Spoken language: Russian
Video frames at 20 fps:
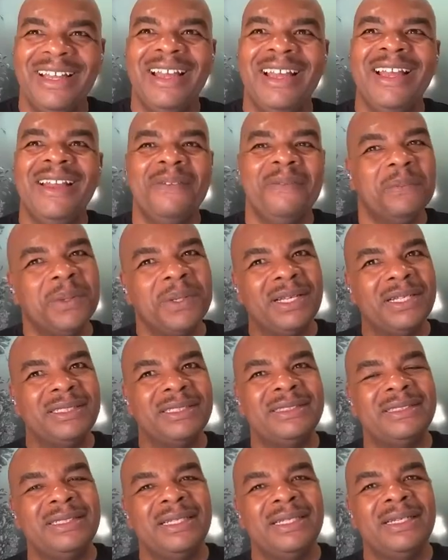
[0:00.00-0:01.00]

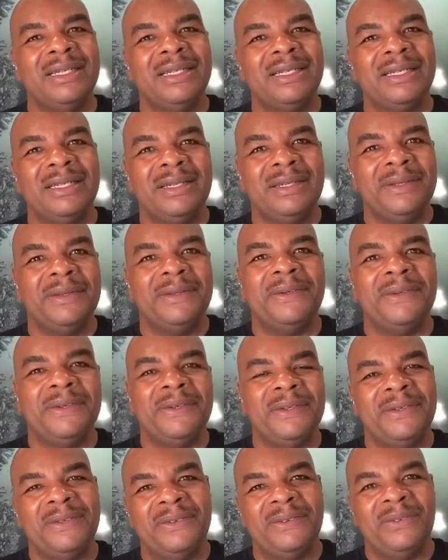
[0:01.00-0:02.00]
Знаете, есть
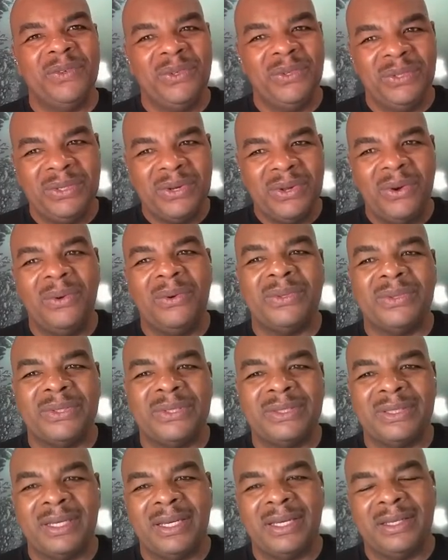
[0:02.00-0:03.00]
такое довольно
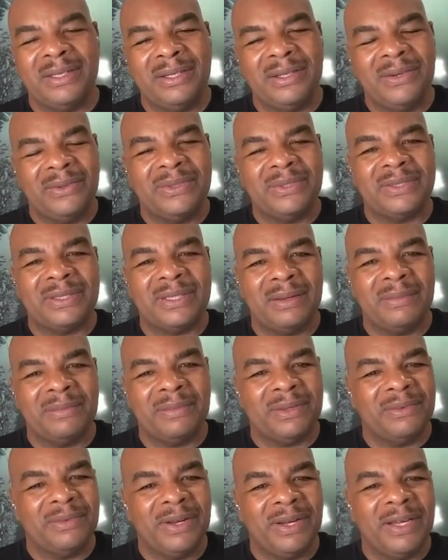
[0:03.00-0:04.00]
древнее
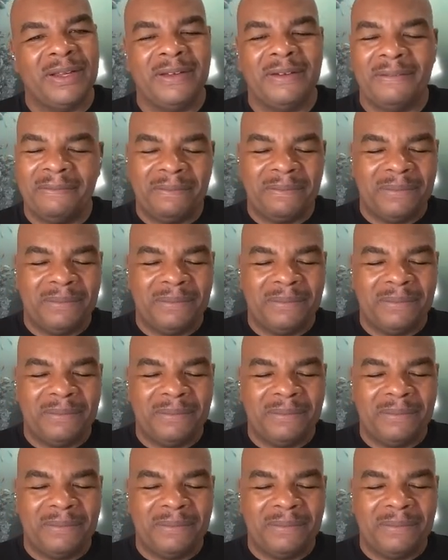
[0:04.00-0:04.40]
заявление.